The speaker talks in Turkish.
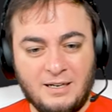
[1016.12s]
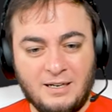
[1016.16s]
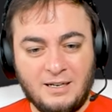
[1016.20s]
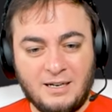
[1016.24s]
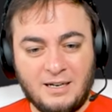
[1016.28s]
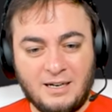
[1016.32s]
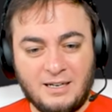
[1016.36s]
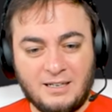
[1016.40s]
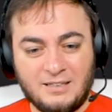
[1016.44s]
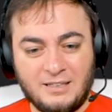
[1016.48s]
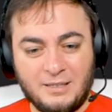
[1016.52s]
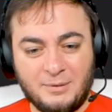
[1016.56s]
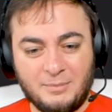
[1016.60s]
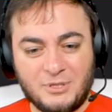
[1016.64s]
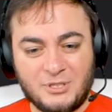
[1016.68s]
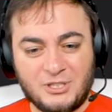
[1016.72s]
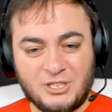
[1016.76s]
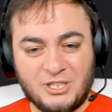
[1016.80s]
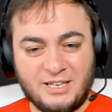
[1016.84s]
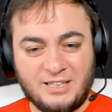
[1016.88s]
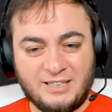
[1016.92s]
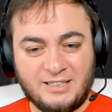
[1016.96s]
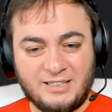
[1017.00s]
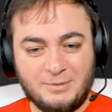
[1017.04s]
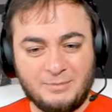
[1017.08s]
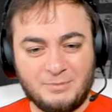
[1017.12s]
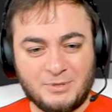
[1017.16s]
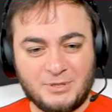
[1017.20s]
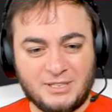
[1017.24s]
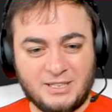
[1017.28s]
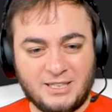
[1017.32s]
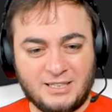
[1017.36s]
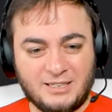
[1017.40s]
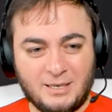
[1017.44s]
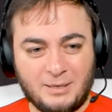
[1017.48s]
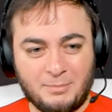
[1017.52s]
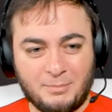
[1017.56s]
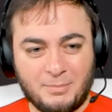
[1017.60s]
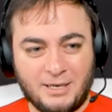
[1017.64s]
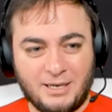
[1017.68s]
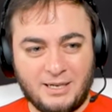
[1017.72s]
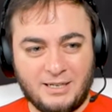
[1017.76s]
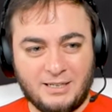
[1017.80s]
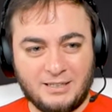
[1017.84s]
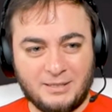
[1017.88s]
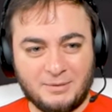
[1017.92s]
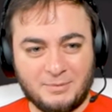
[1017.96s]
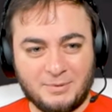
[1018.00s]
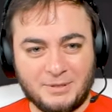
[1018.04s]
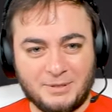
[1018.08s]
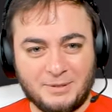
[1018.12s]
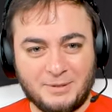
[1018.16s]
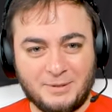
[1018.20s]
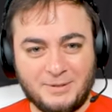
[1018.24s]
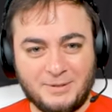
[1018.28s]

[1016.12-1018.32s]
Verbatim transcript: Adam içerideymiş zaten ben anlamadım.